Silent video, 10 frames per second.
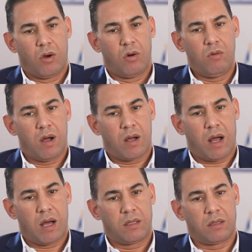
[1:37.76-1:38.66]
هو
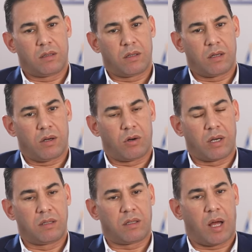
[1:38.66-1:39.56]
حالة
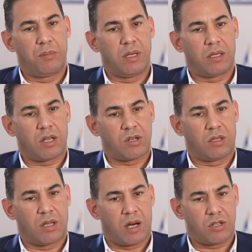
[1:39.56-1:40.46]
حرية التعبير
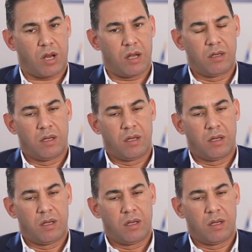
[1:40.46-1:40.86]
تشهد تراجع